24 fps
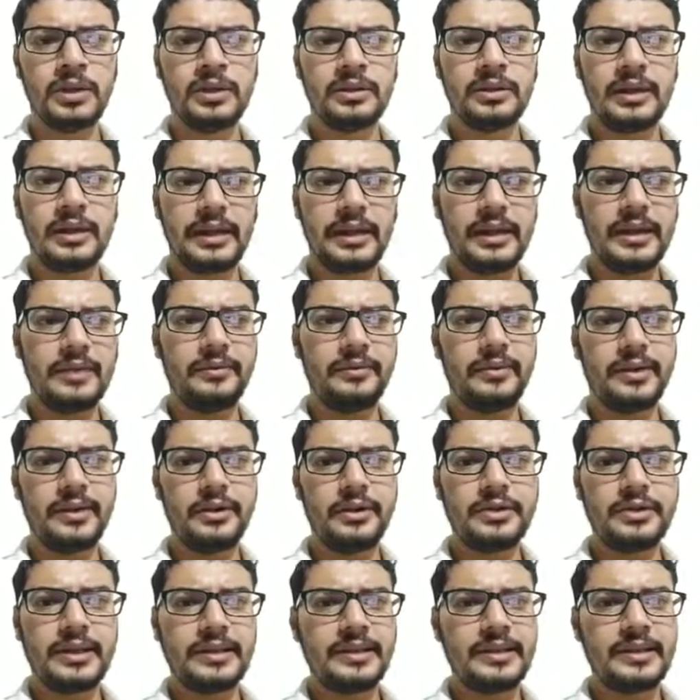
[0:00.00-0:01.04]
ताकि ये वीडियो
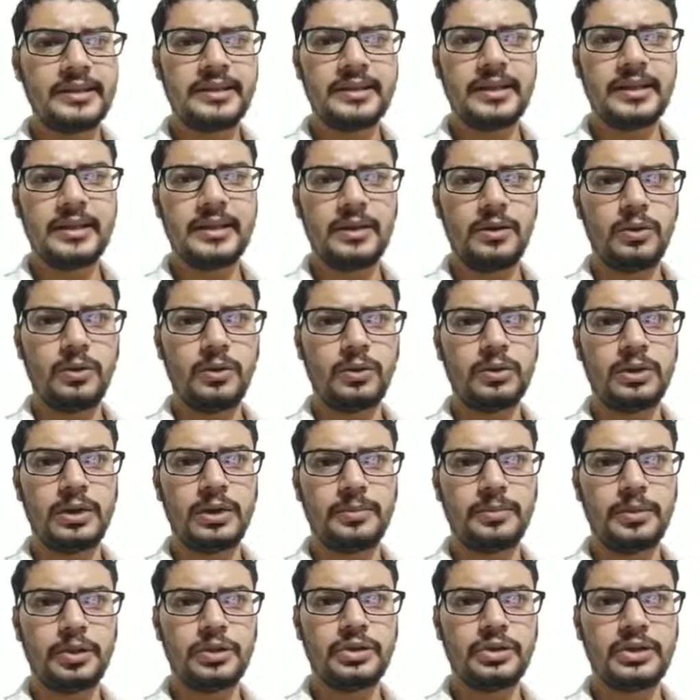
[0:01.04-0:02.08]
ज़्यादा से ज़्यादा लोगों तक
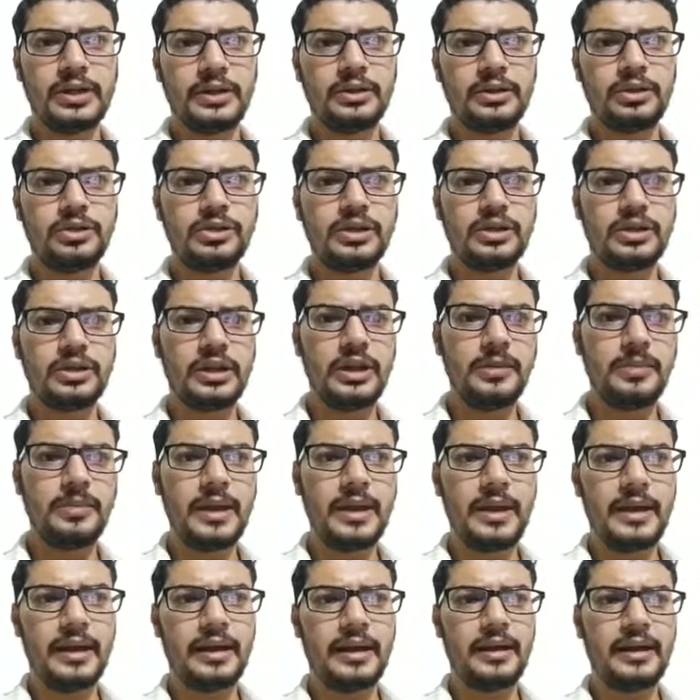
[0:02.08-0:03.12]
पहुंच सके तो जितनी भी
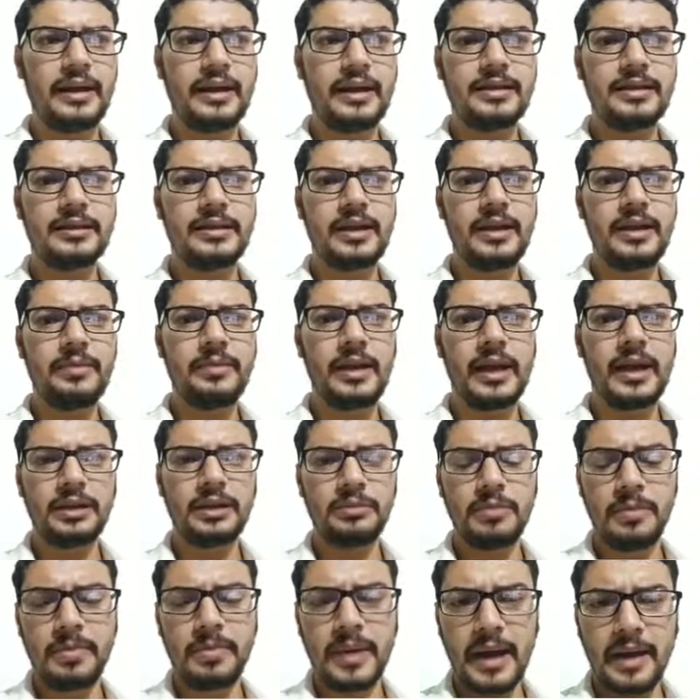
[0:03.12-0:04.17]
एयरलाइंस हैं भारत
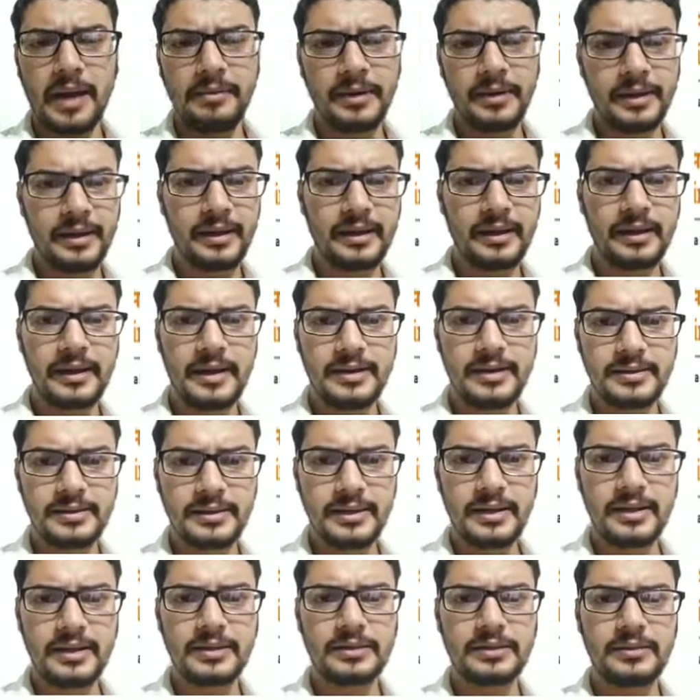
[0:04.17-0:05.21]
में प्राइवेट एयरलाइंस
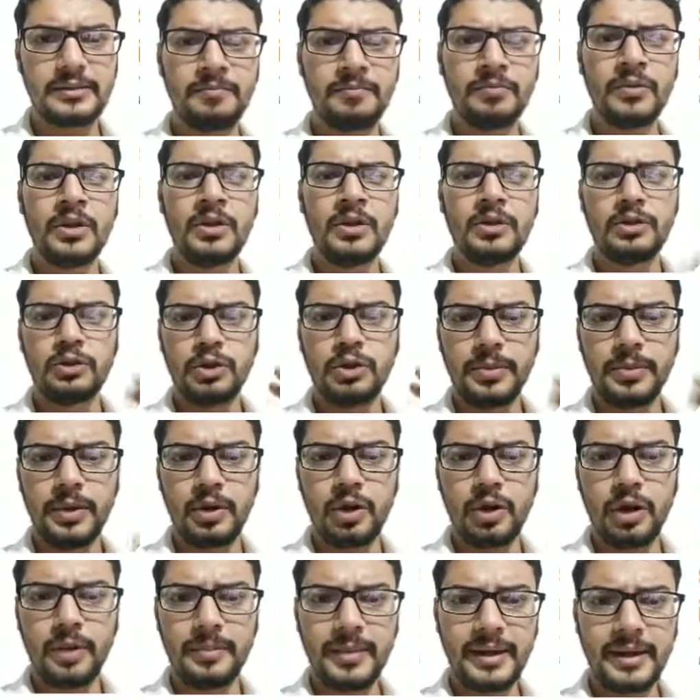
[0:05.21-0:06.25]
हैं जो भी
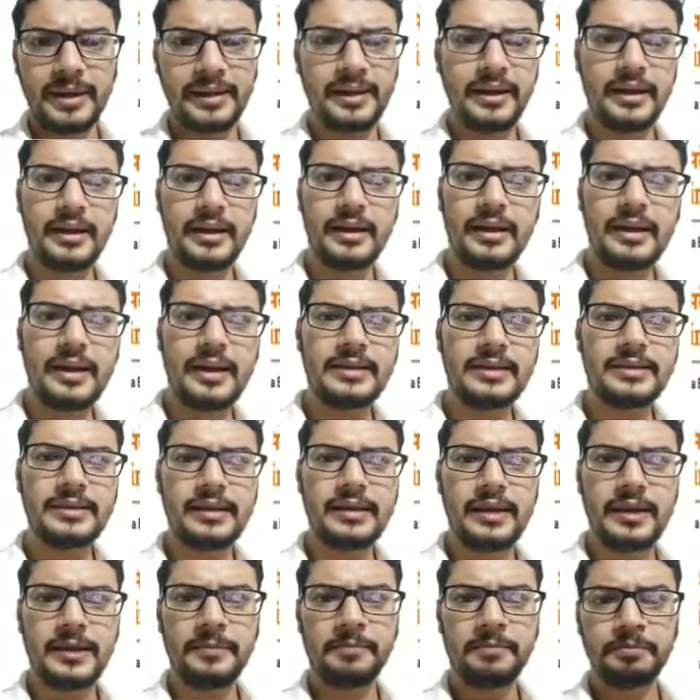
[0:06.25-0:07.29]
गवर्नमेंट की एयरलाइंस
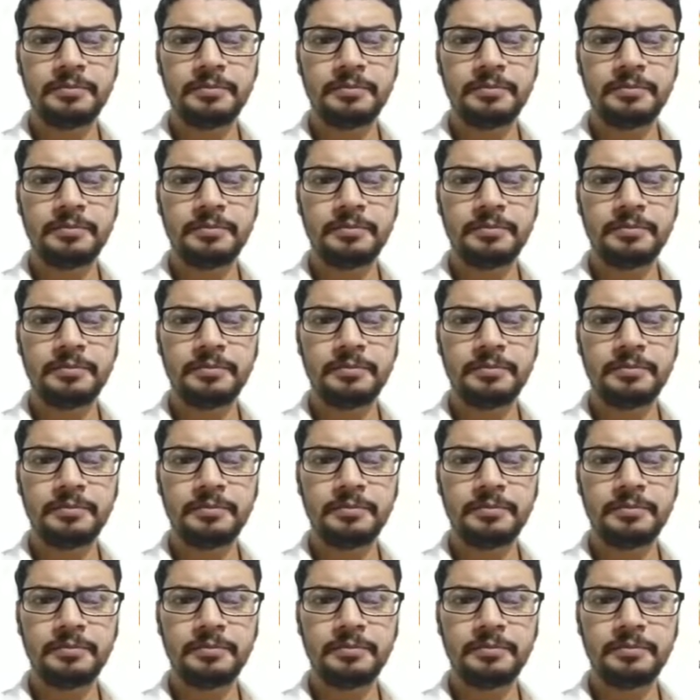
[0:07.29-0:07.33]
हैं